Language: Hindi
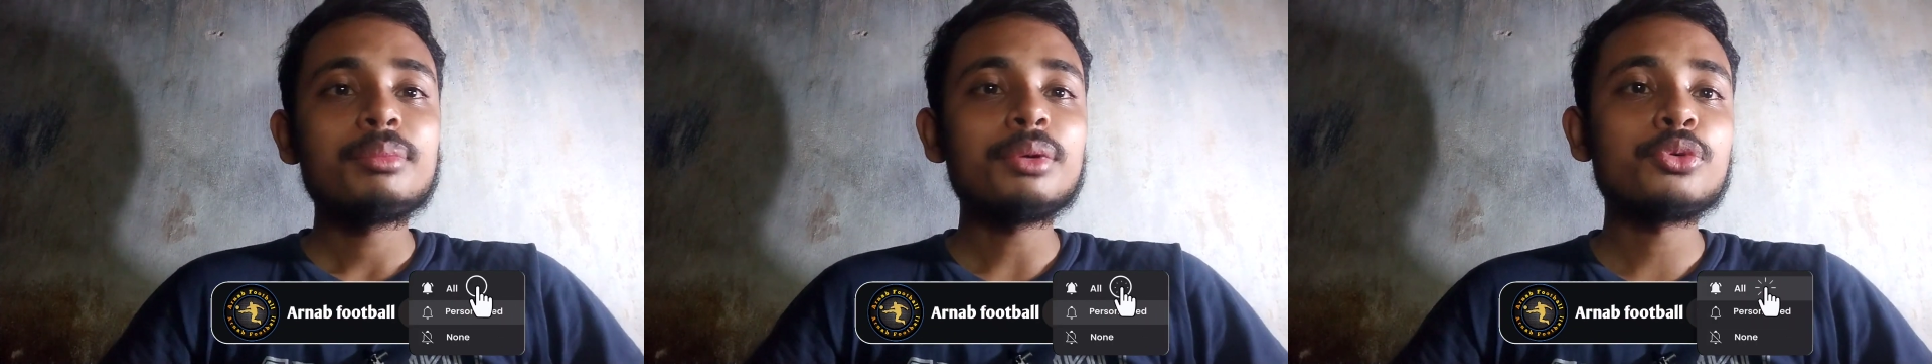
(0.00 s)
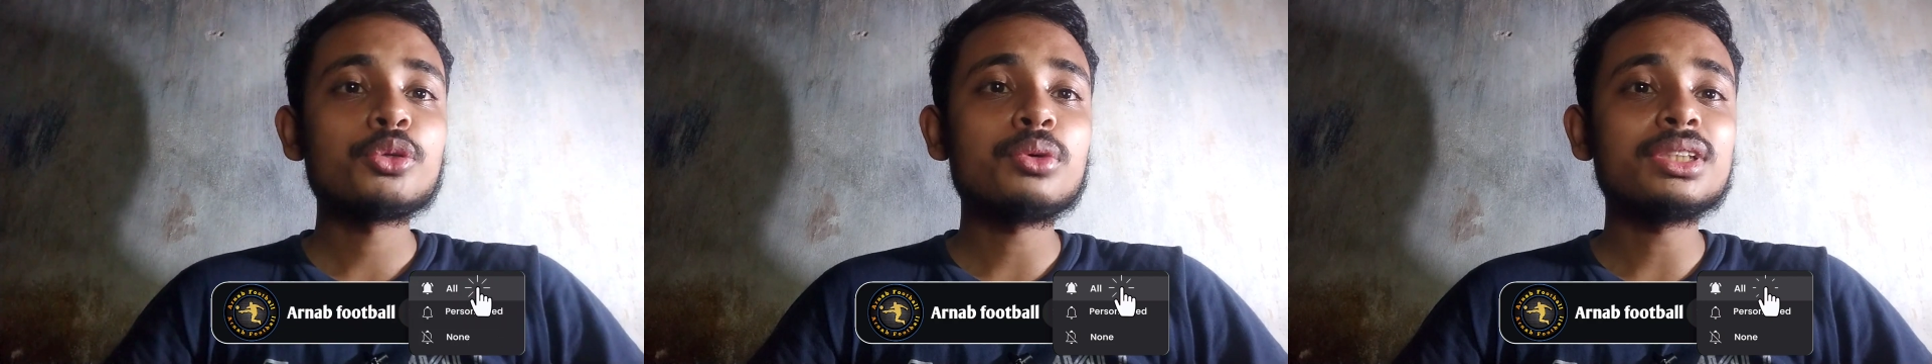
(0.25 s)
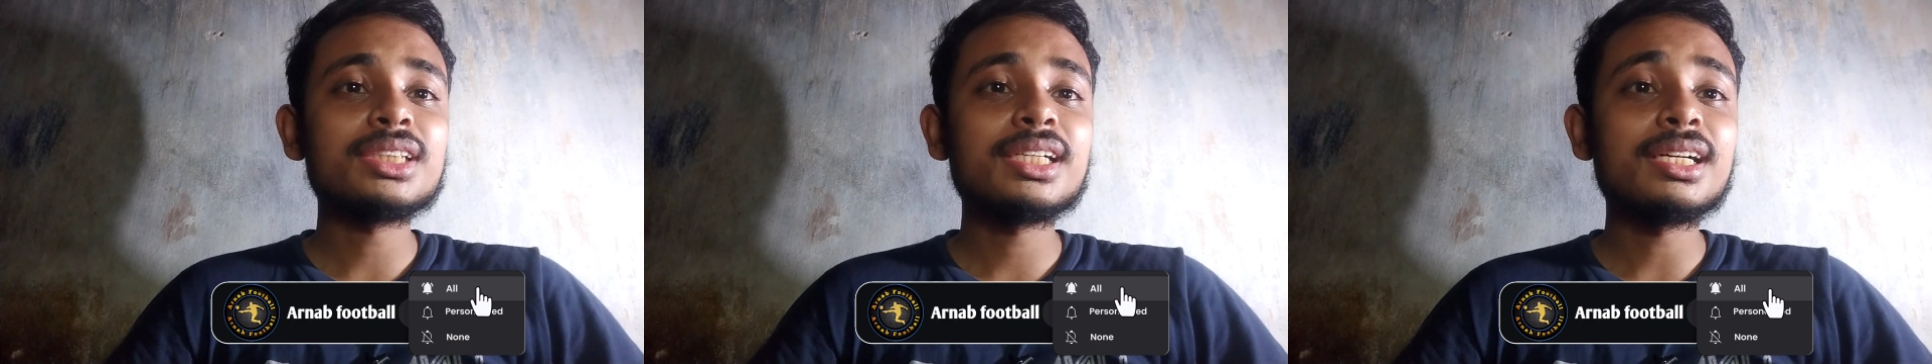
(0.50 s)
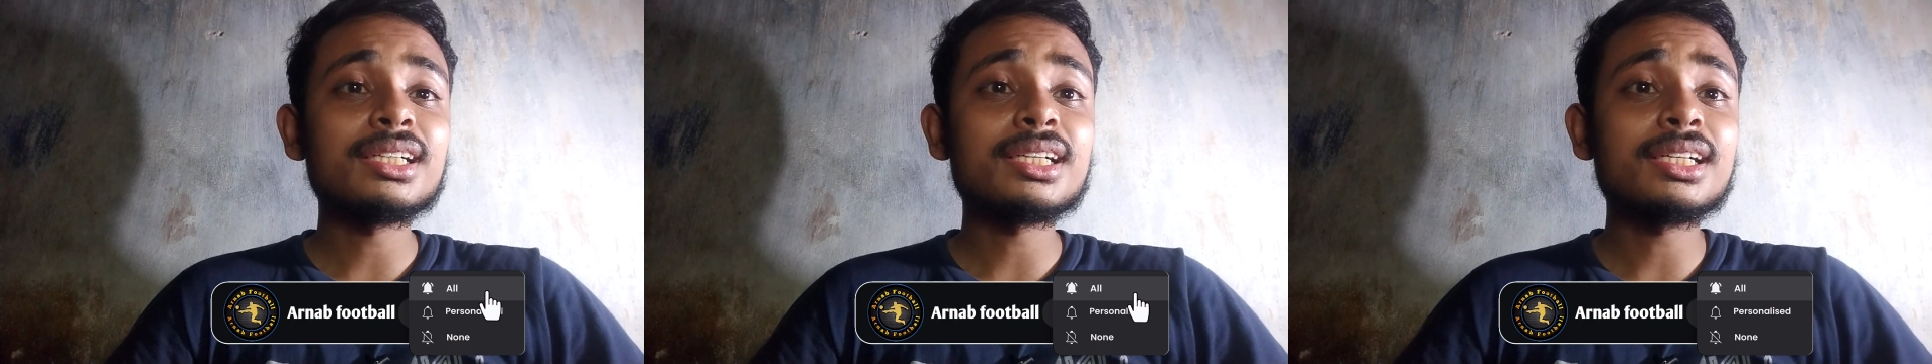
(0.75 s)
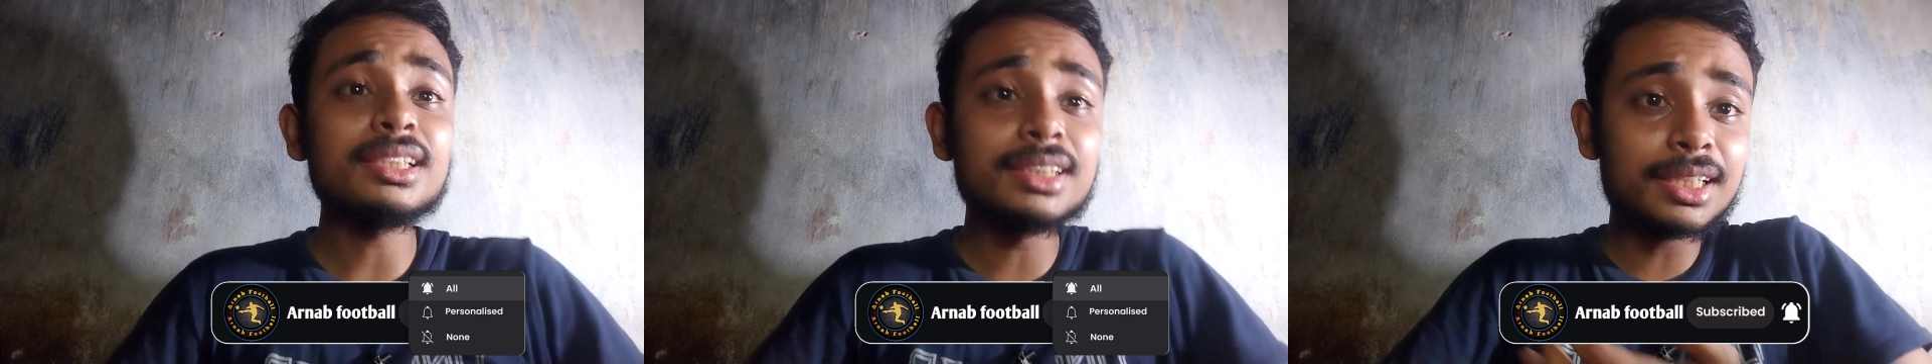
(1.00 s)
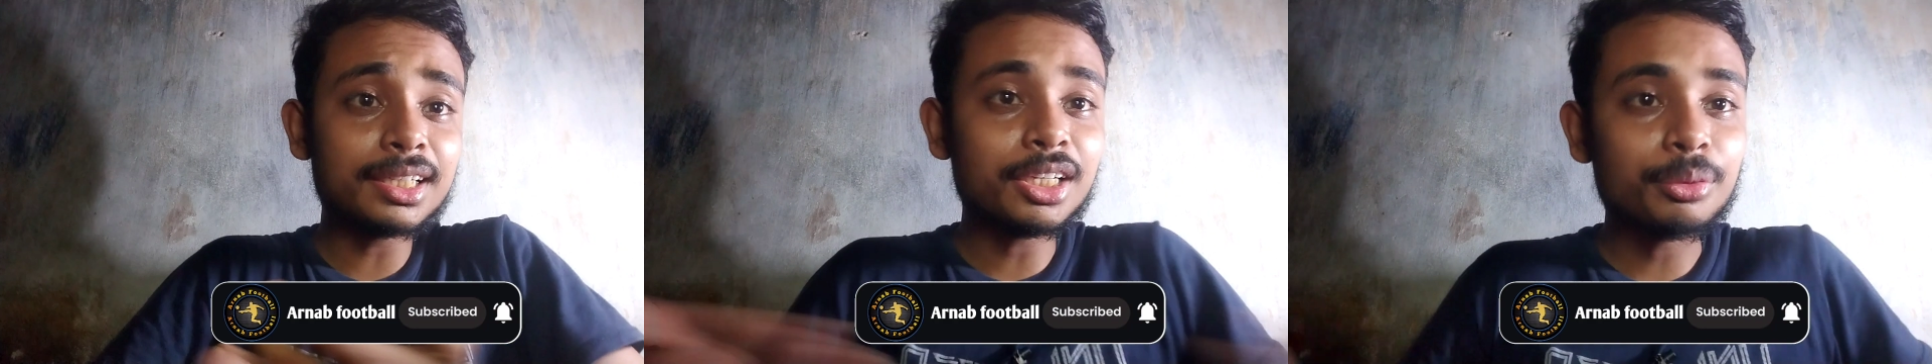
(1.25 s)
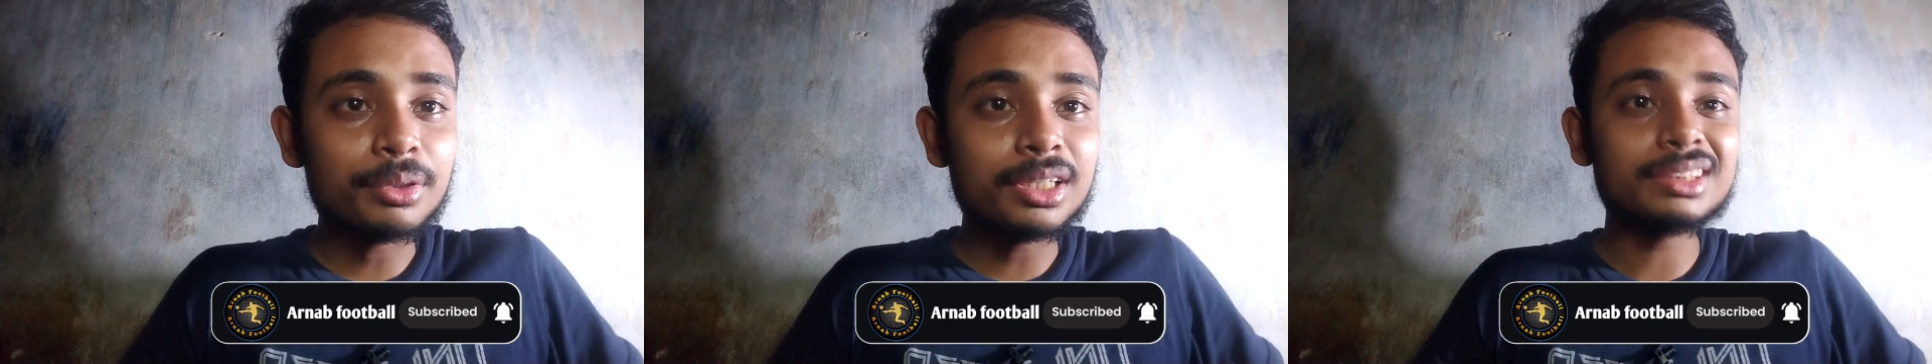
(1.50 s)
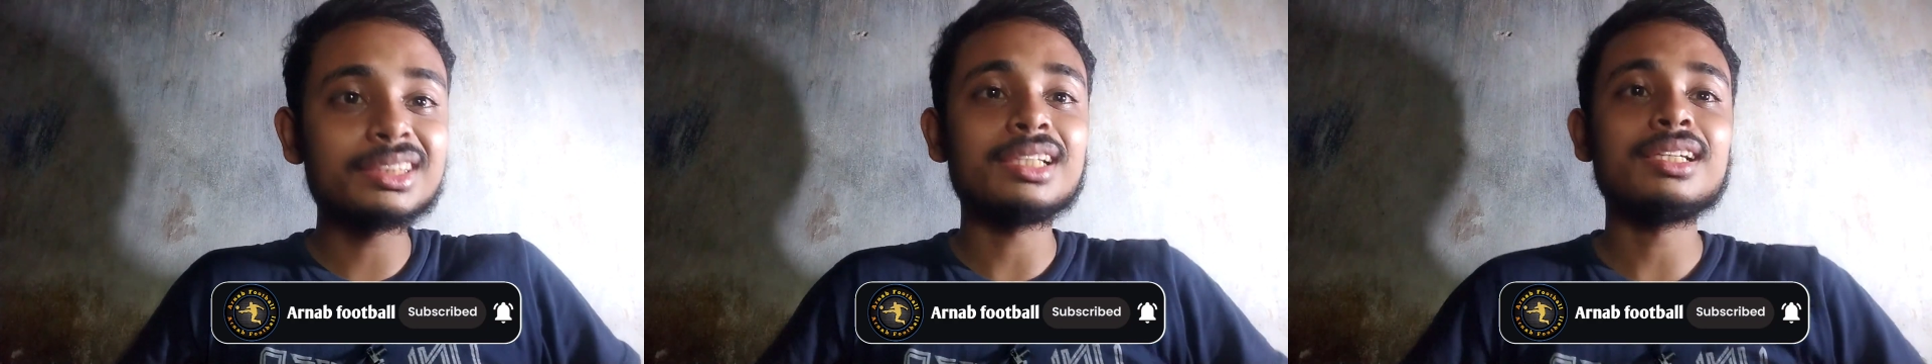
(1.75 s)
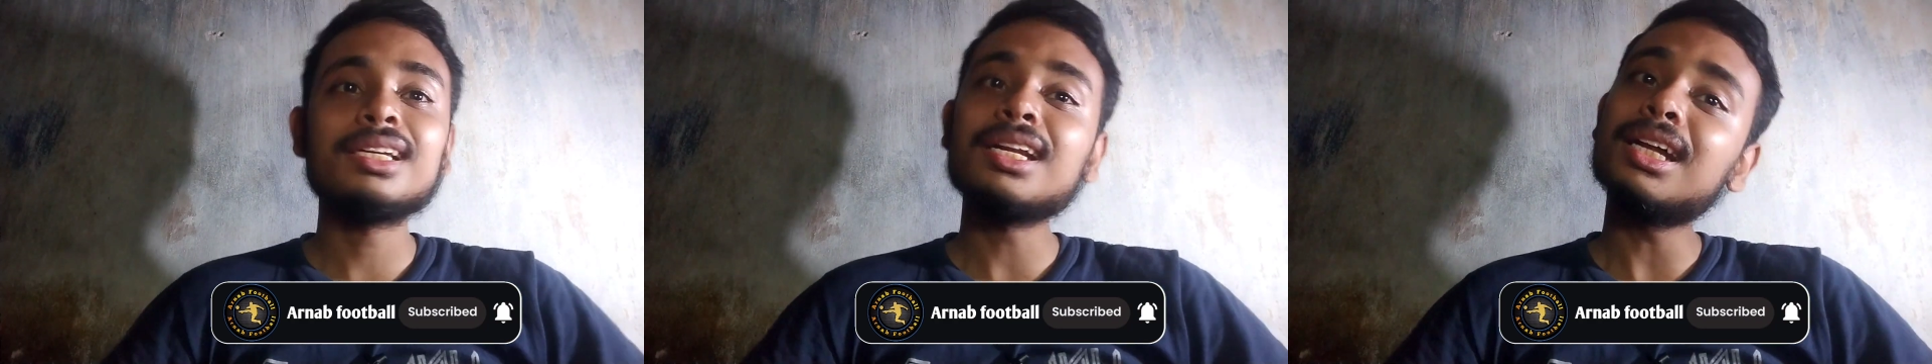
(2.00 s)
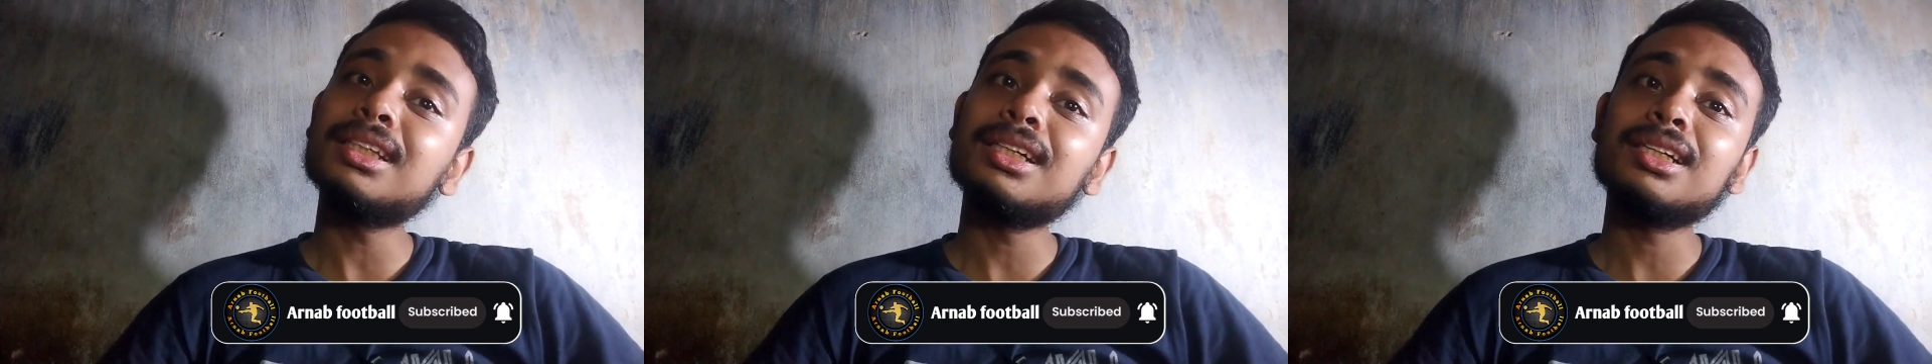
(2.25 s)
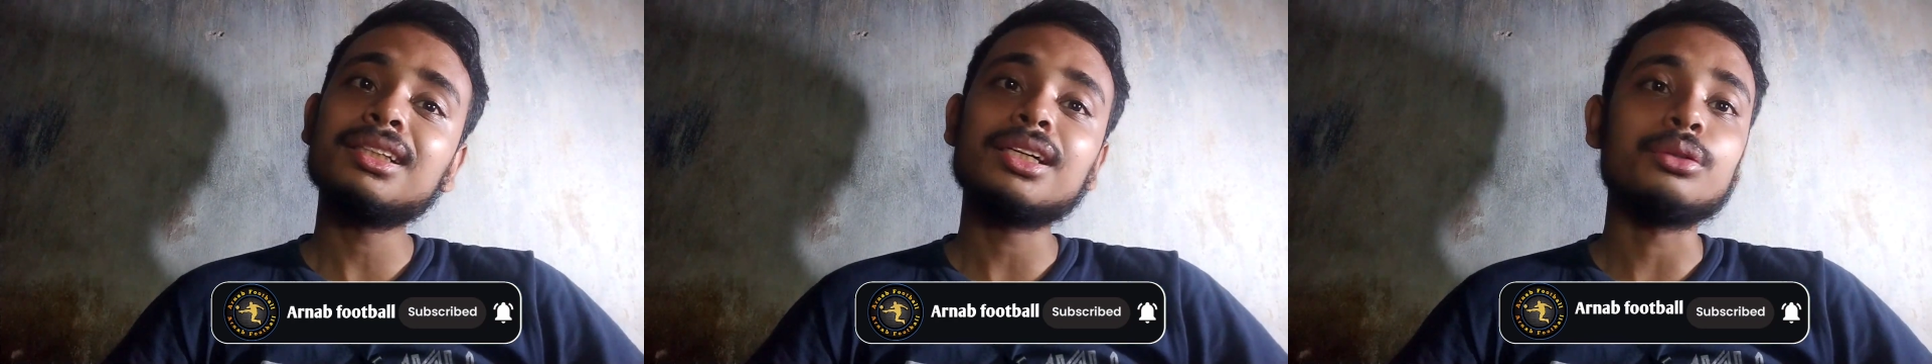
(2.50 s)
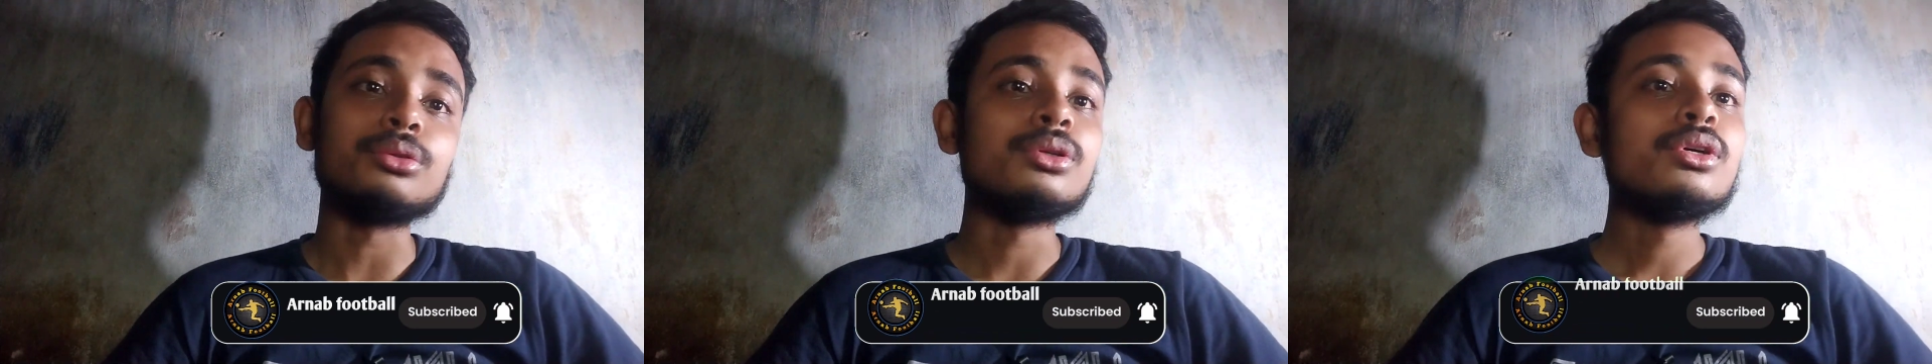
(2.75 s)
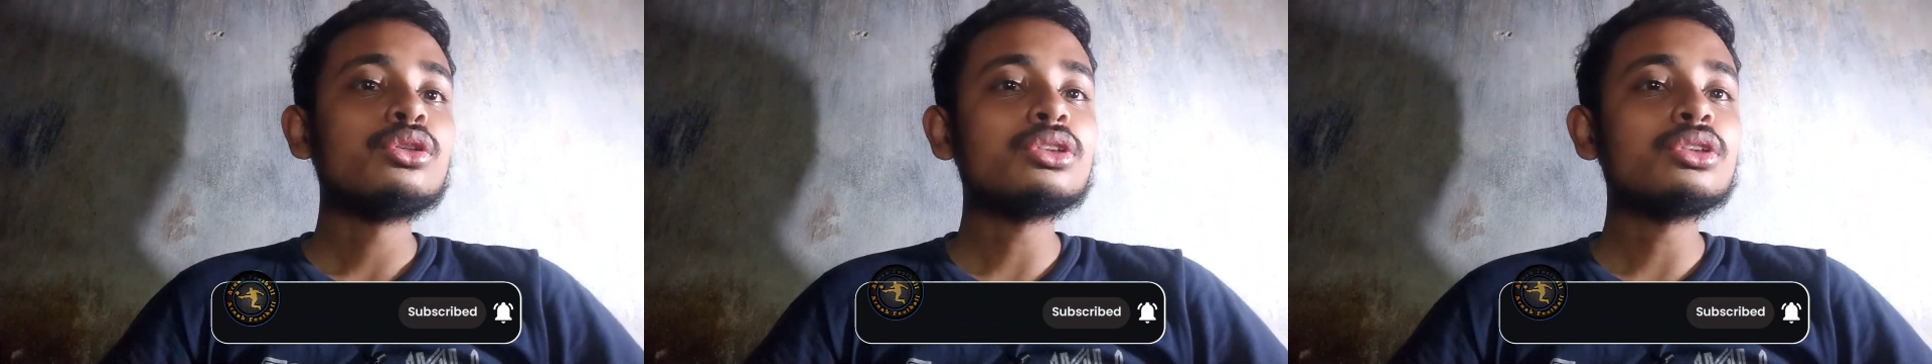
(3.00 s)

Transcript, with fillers: मैं फुटबॉल से रिलेटेड इस तरह का अपडेट्स डेली लाता रहता हूँ